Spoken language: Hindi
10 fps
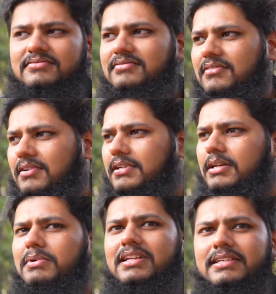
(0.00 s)
आपका
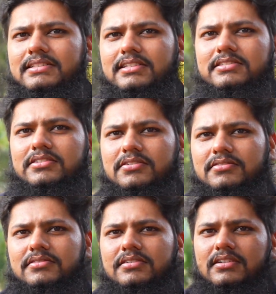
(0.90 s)
डबल नाइन थ्री ज़ीरो
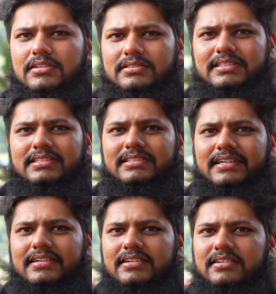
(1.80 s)
सिक्स
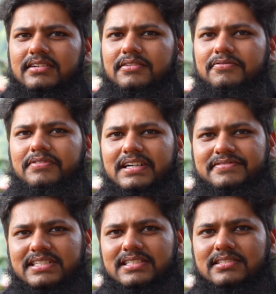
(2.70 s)
एट फाइव
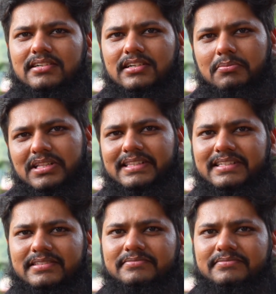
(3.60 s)
सिक्स डबल थ्री